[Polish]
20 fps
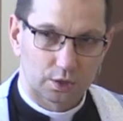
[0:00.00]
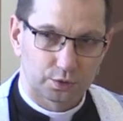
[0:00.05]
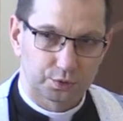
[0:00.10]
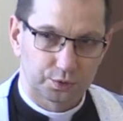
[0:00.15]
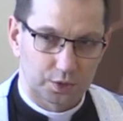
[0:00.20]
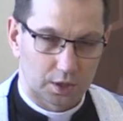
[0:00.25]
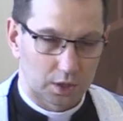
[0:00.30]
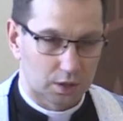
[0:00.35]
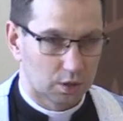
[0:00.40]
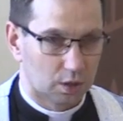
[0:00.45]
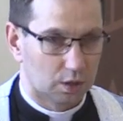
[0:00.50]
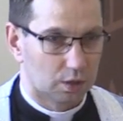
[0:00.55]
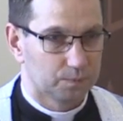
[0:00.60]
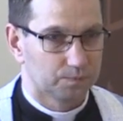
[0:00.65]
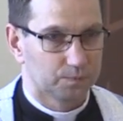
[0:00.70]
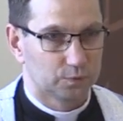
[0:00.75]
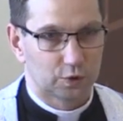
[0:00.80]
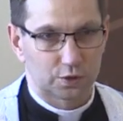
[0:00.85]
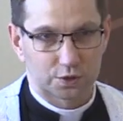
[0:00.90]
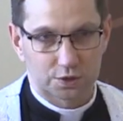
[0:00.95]

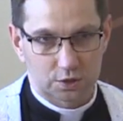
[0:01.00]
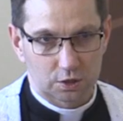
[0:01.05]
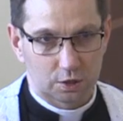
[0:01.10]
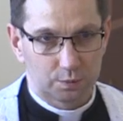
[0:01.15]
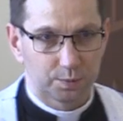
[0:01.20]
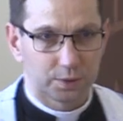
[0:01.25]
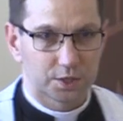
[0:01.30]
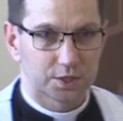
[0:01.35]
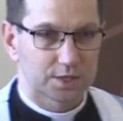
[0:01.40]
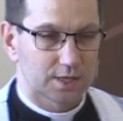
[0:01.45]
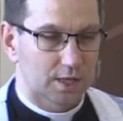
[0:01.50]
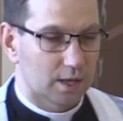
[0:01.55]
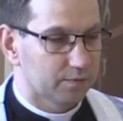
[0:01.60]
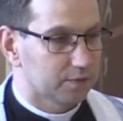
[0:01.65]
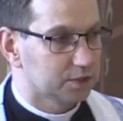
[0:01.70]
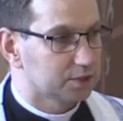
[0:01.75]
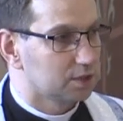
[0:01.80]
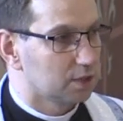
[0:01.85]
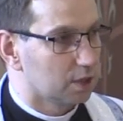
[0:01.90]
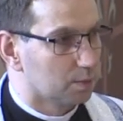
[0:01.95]
którego dostąpić
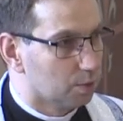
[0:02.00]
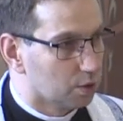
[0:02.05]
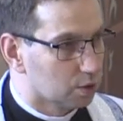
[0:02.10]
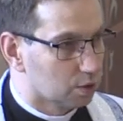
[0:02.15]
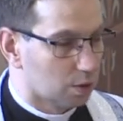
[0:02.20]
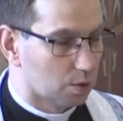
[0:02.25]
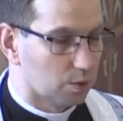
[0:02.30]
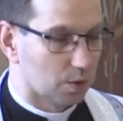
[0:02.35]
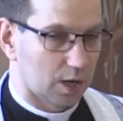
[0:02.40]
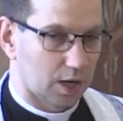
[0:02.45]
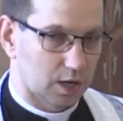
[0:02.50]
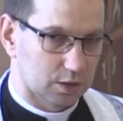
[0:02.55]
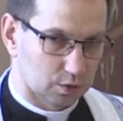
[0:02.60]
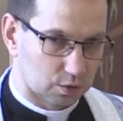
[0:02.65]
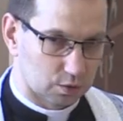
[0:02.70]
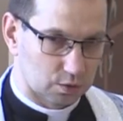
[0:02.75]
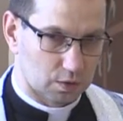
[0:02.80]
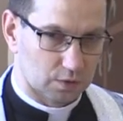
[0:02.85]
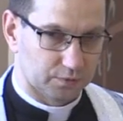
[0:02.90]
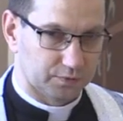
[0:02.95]
nawet nie mogą
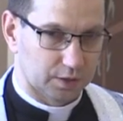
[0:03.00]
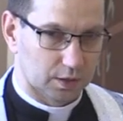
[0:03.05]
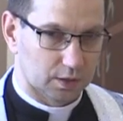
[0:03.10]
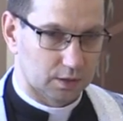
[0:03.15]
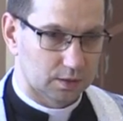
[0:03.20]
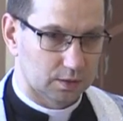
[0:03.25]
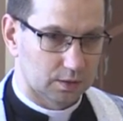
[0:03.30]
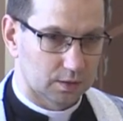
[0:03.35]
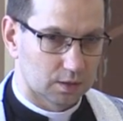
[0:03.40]
aniołowie,